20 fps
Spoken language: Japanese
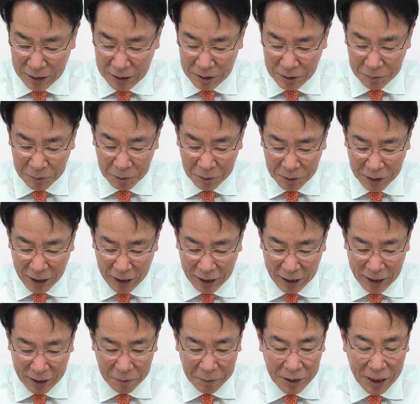自分の手
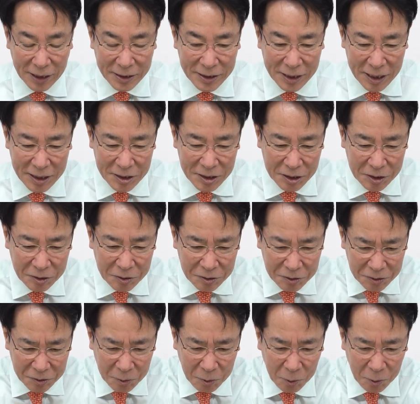配を優しく